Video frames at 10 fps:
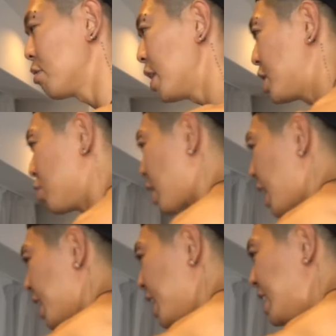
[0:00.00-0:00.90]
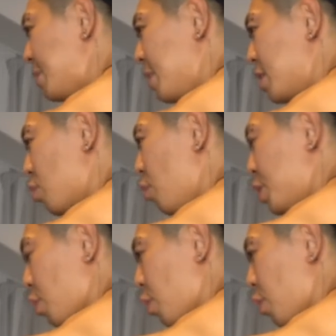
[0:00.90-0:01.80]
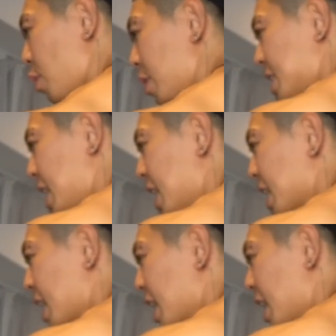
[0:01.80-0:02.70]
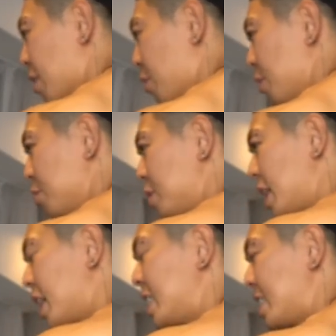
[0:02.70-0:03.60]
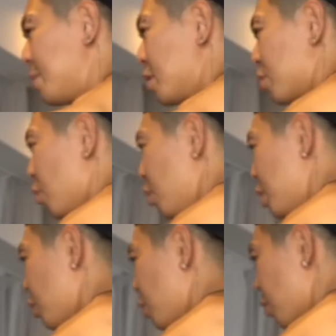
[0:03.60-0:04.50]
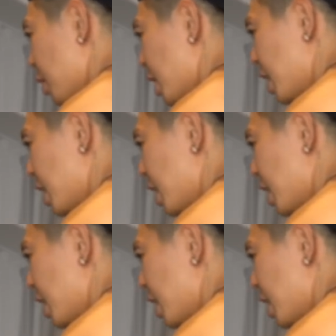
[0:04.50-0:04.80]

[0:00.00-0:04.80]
トレッチをかけた一番遠いところ背中からこの腕が一番遠いところか